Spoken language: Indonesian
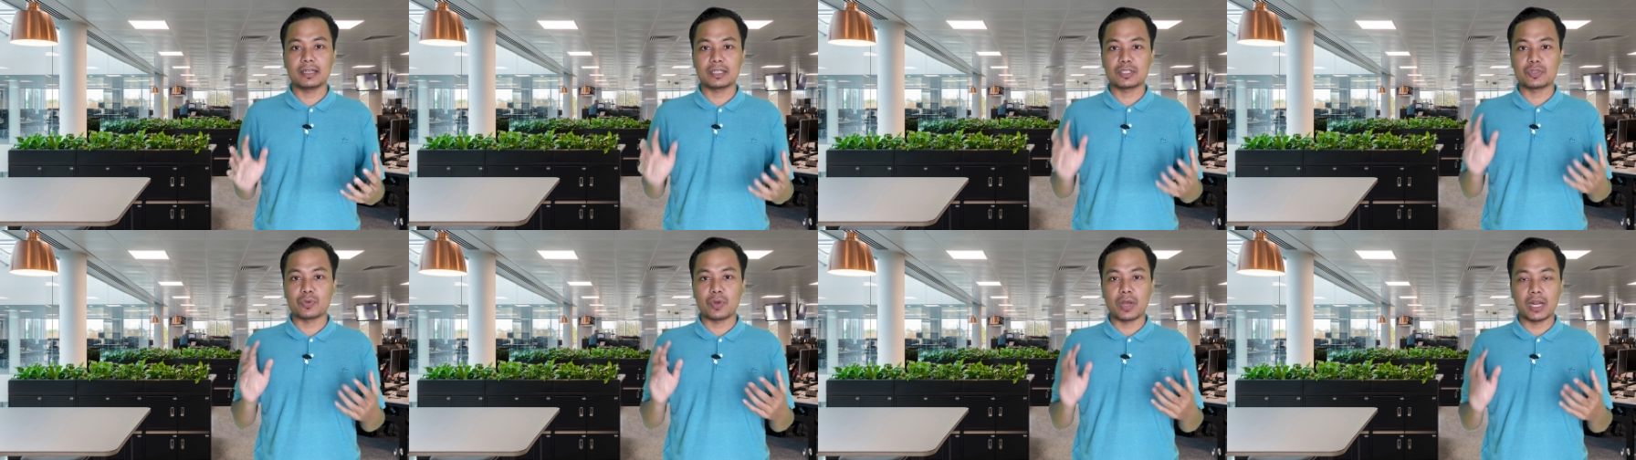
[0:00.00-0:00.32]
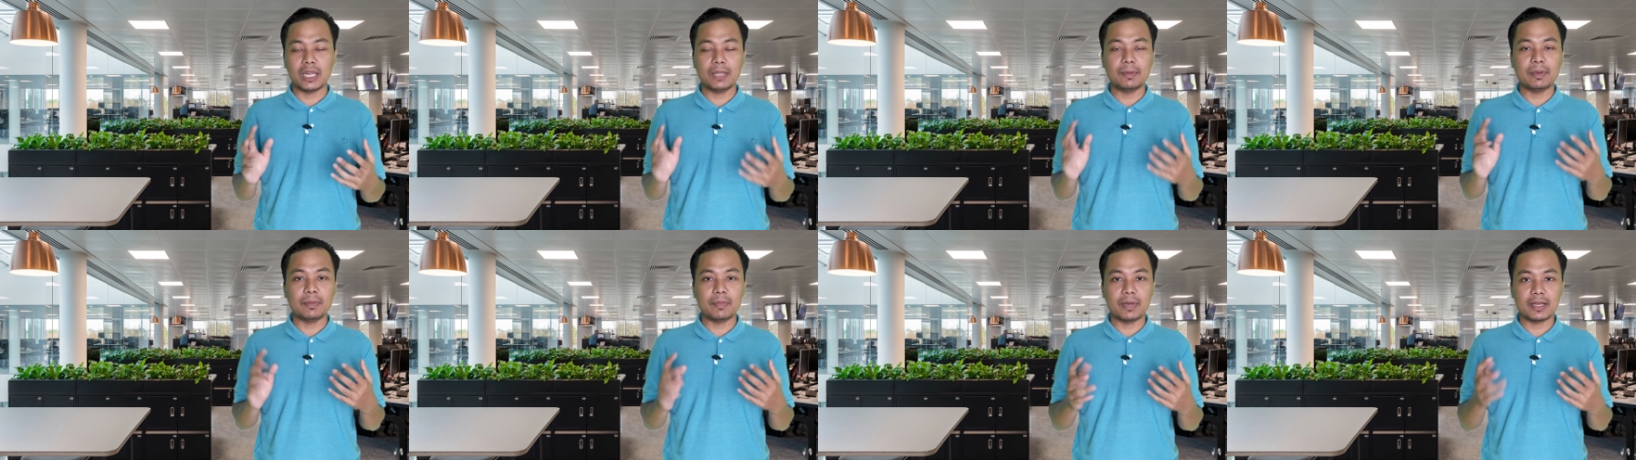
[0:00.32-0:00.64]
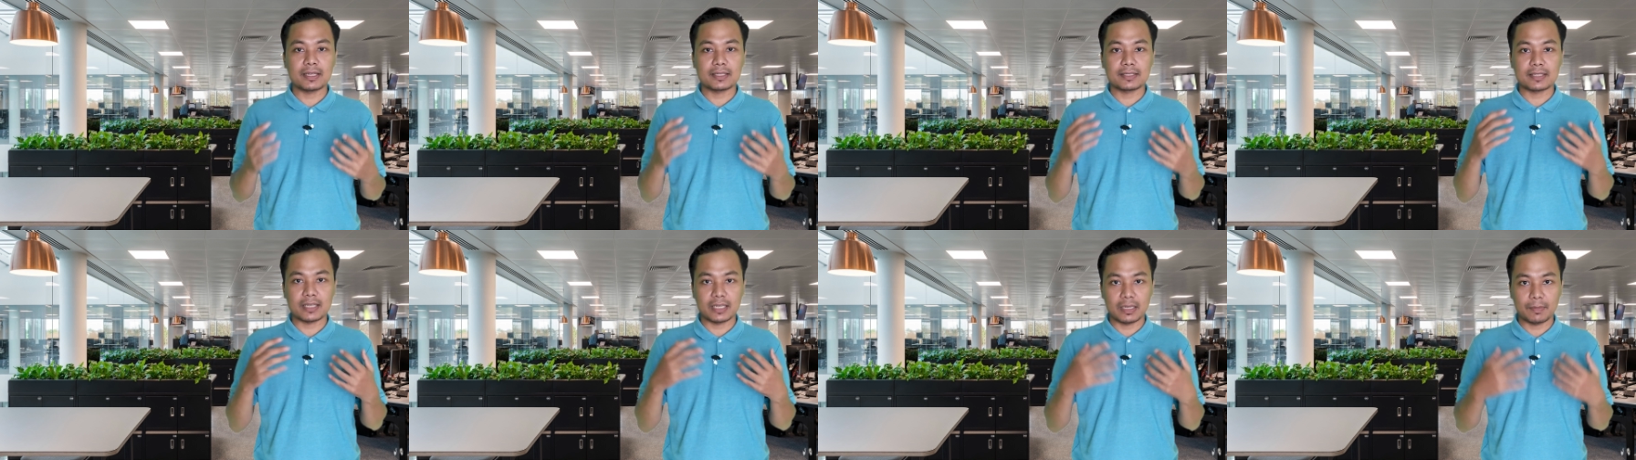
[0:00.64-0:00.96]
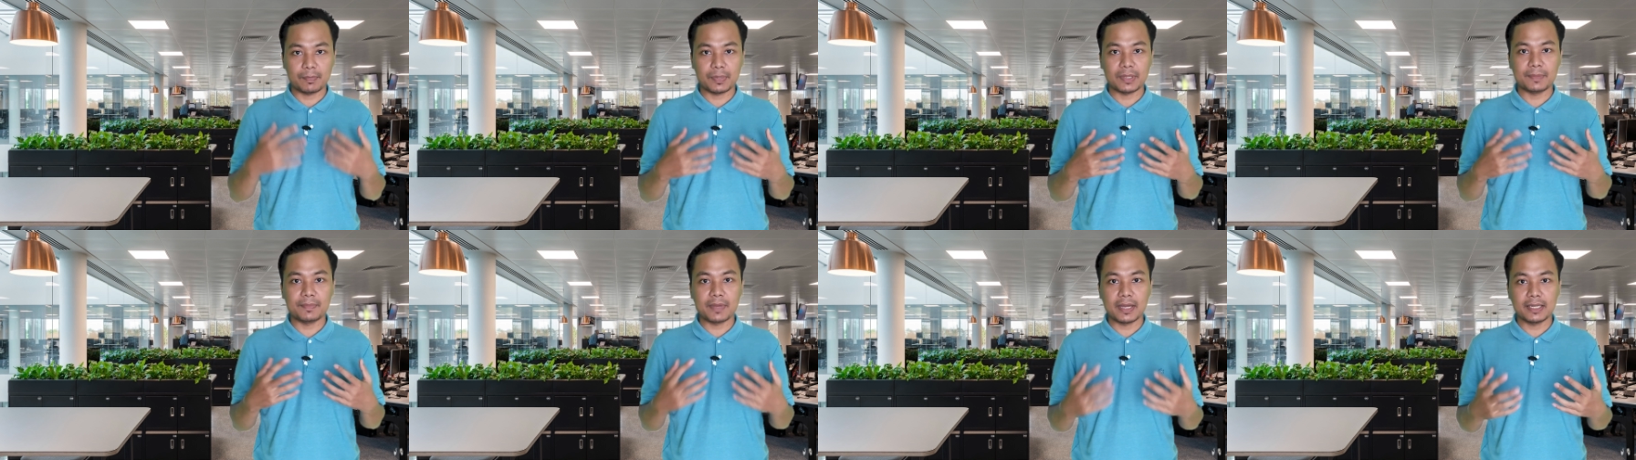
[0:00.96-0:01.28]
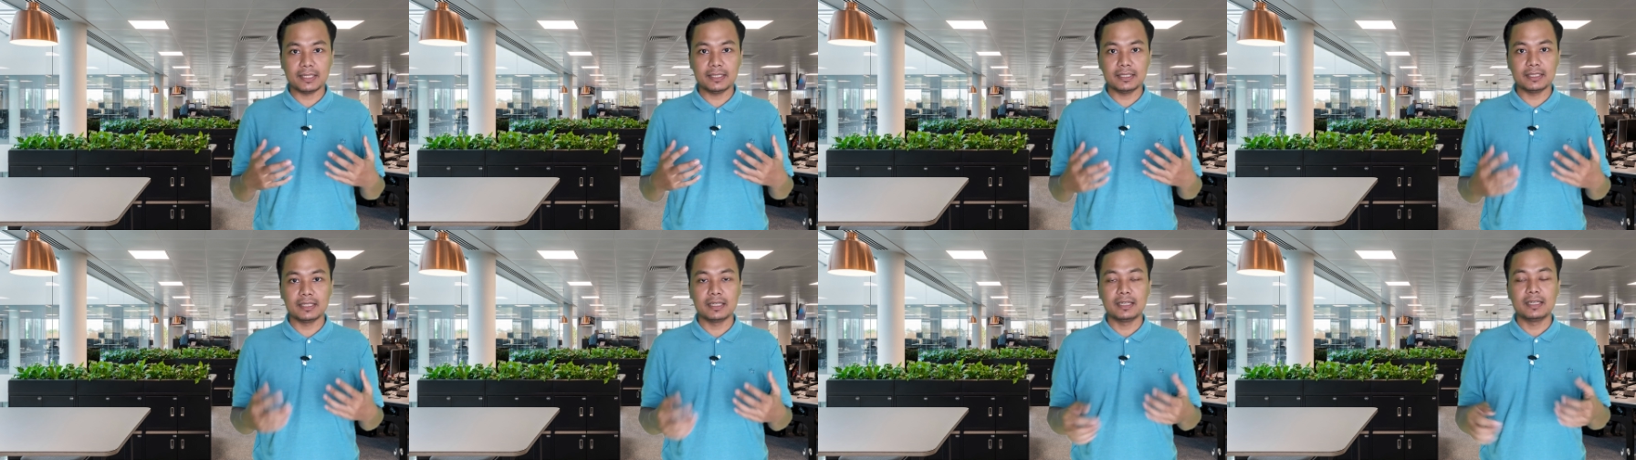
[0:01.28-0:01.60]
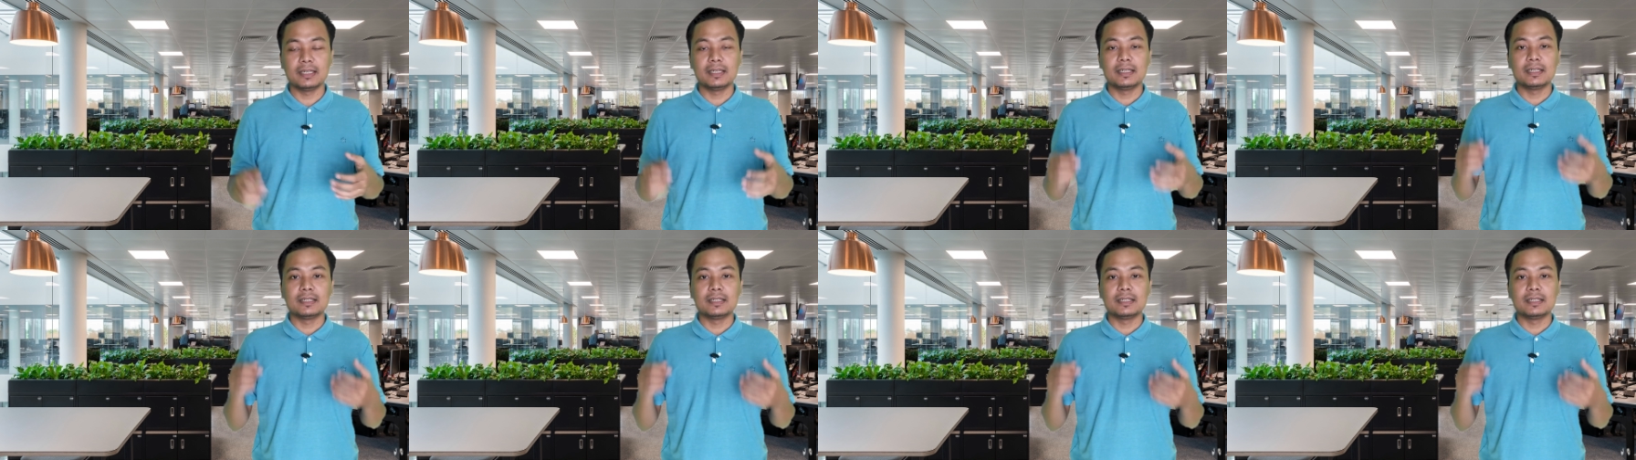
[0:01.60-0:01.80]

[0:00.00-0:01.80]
kecuali memang saya pribadi.